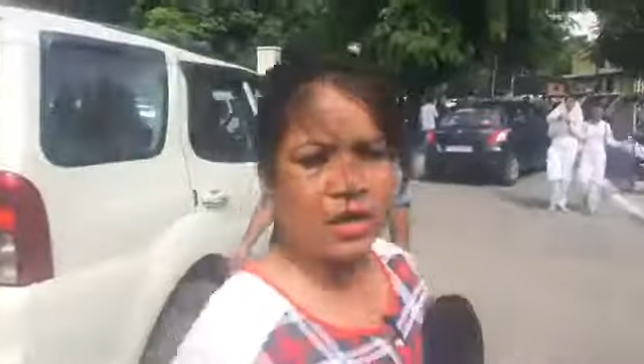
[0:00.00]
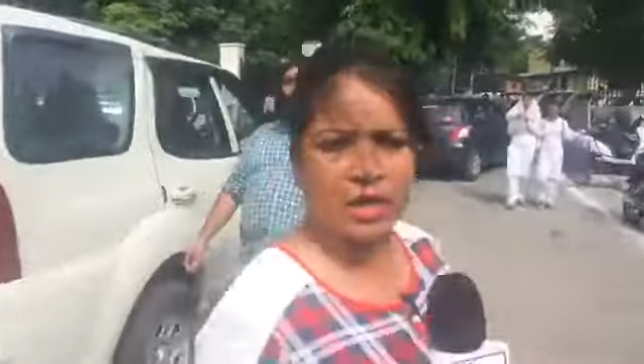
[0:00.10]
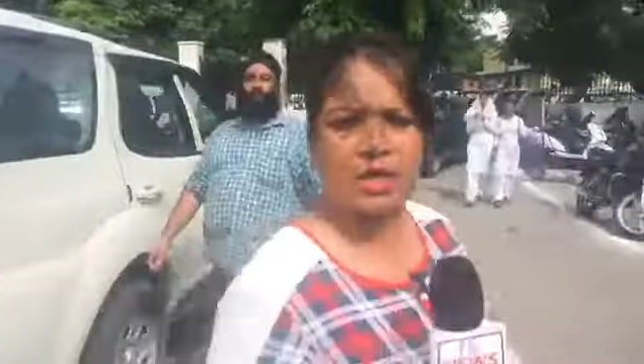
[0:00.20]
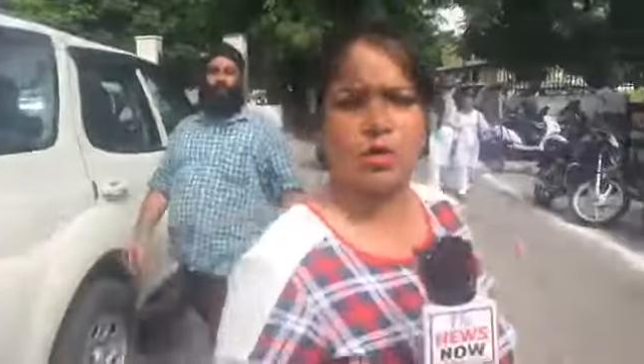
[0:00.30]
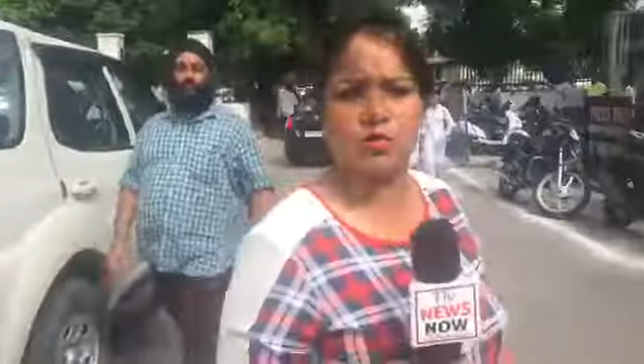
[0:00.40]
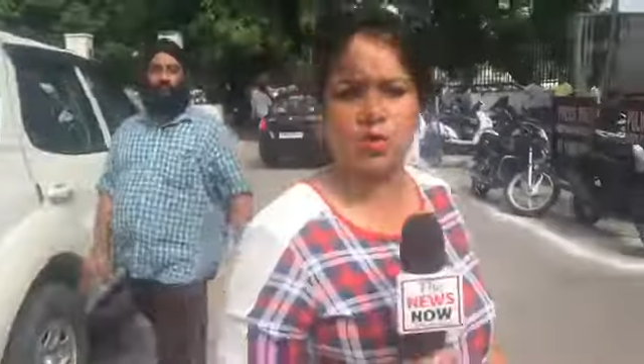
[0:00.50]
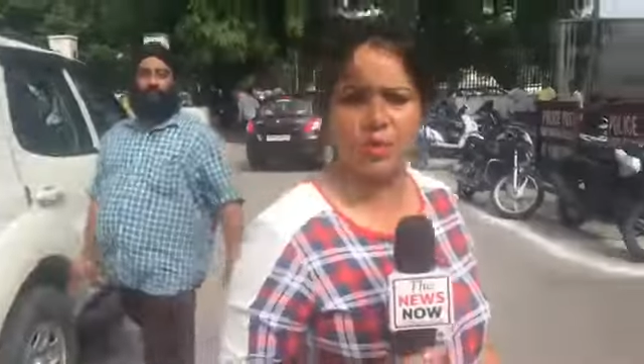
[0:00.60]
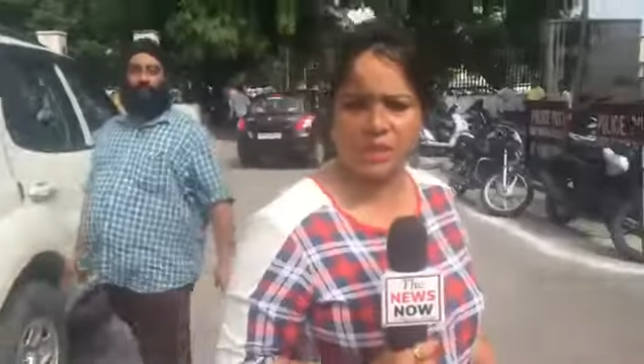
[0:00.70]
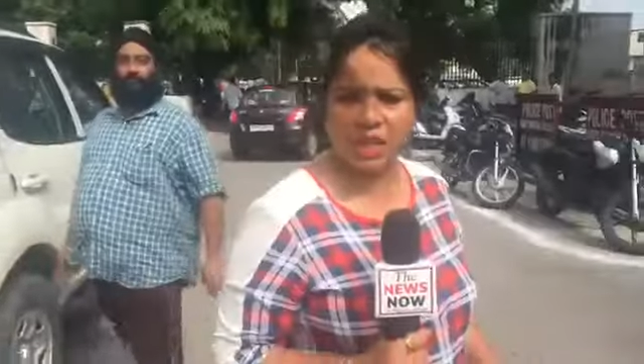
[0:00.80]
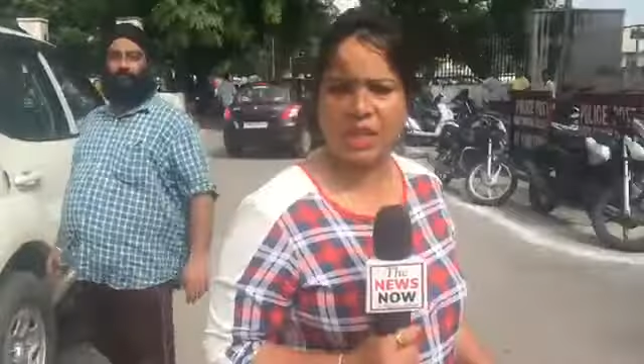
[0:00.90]
कराने के लिए उसको
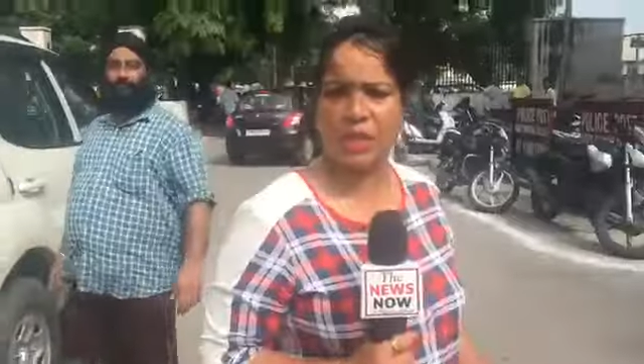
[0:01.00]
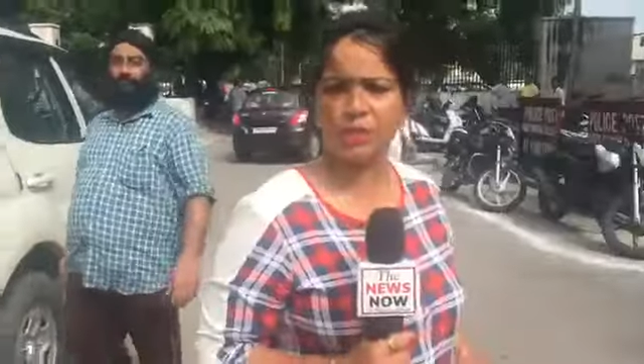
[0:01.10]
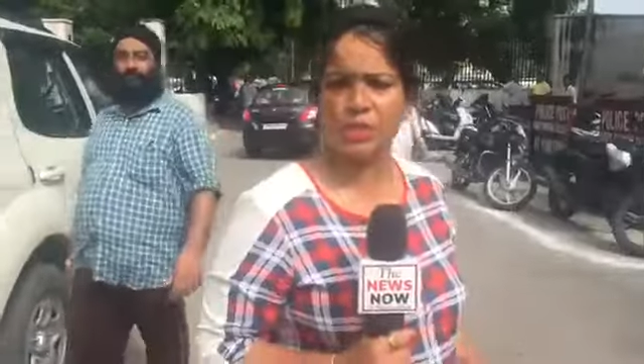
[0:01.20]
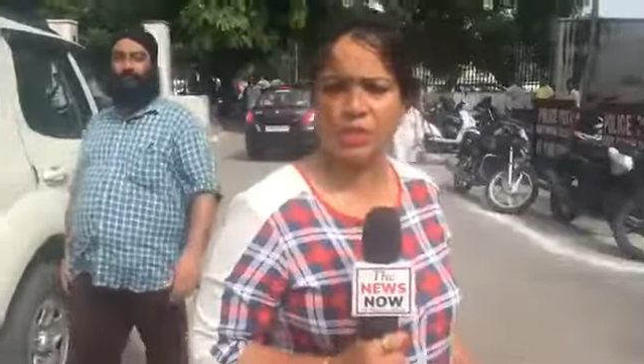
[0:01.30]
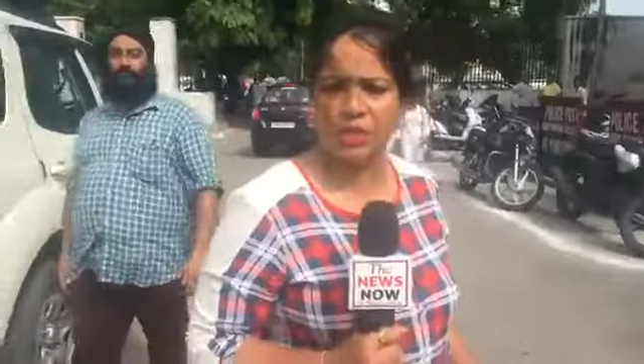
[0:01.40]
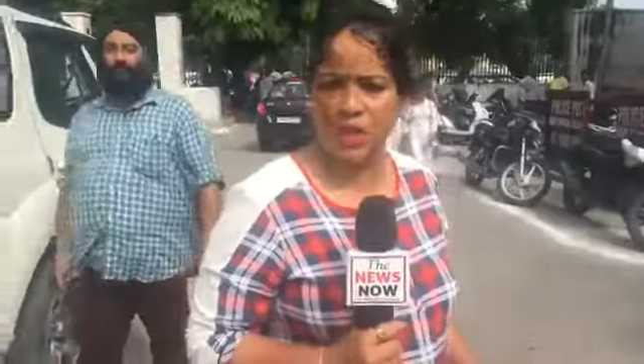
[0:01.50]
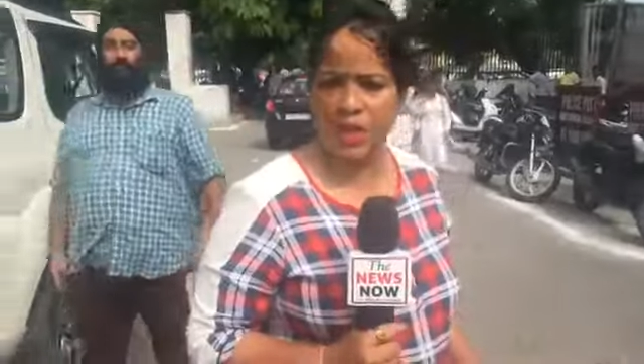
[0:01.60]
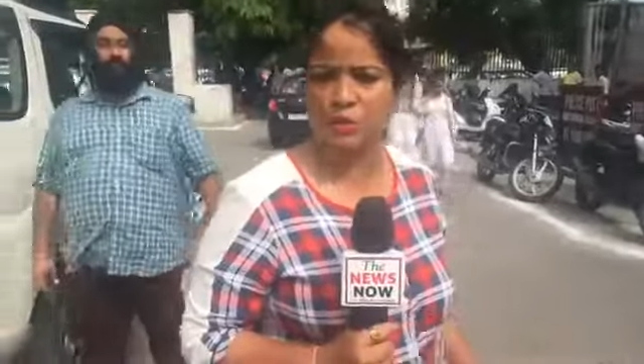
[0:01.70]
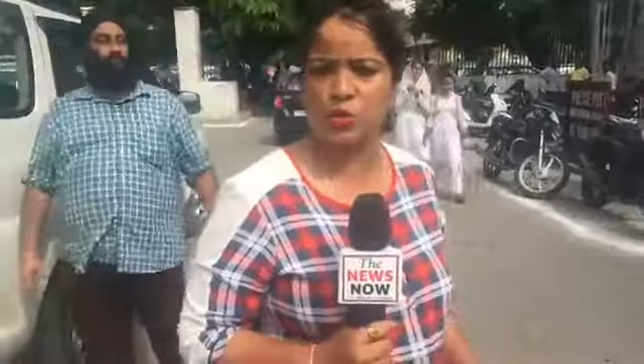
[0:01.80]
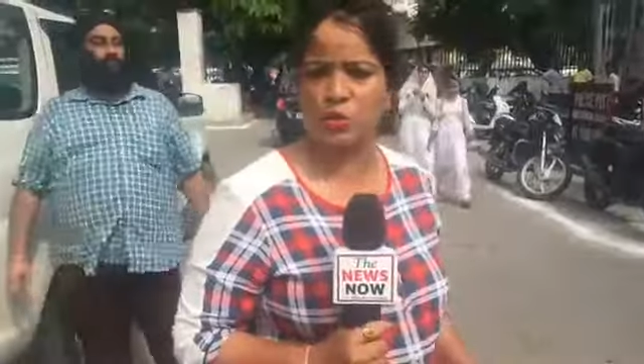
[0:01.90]
भेजा गया है पुलिस की
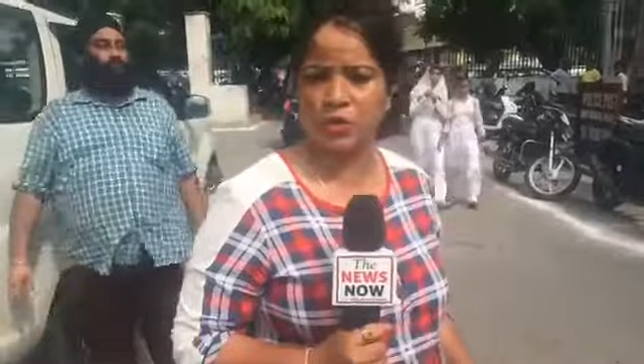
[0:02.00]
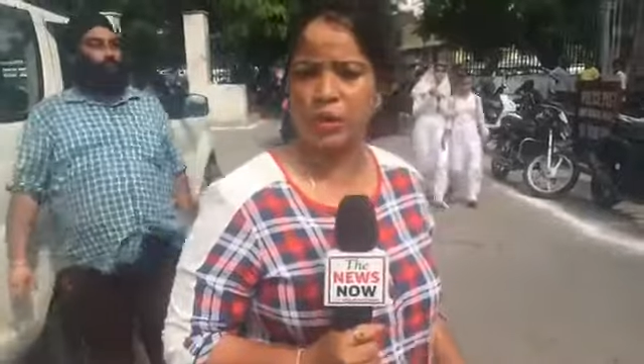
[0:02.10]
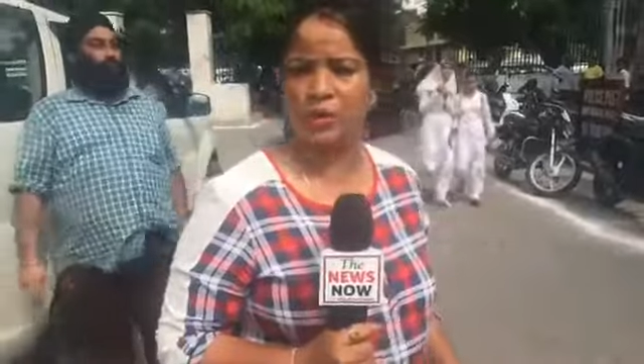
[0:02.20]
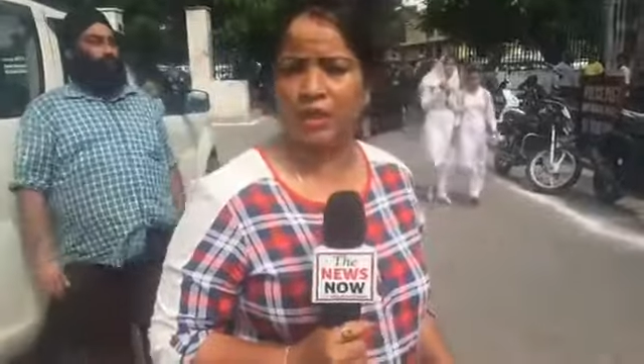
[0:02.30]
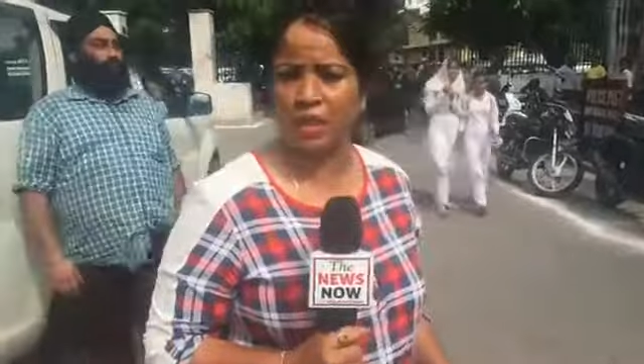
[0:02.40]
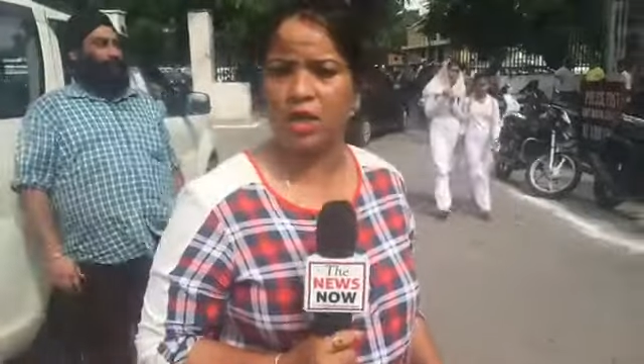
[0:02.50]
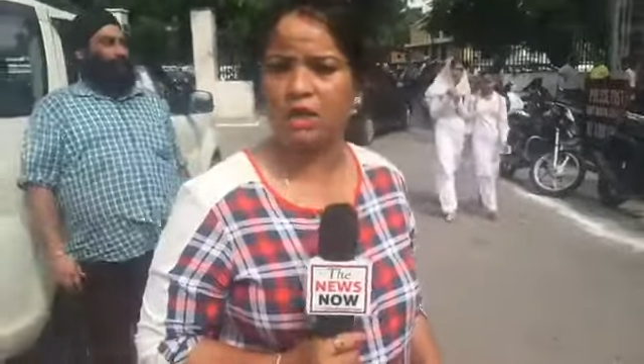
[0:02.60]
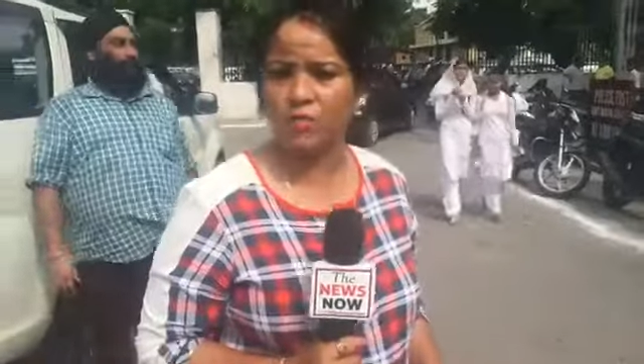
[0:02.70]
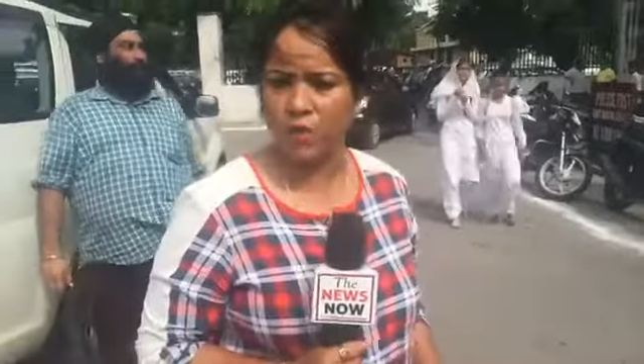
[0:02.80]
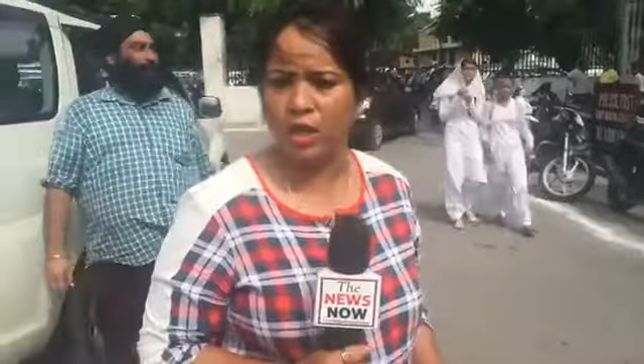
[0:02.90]
गाड़ी में चूँकि आपने देखा
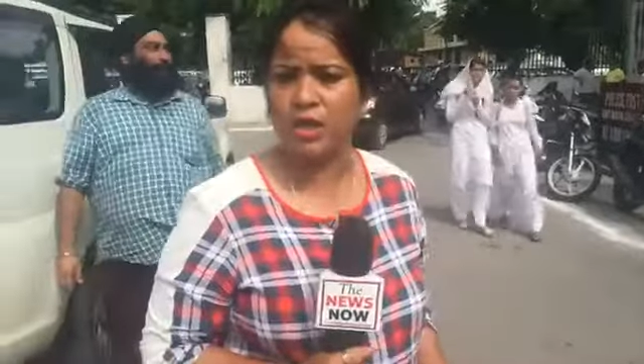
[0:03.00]
कि वो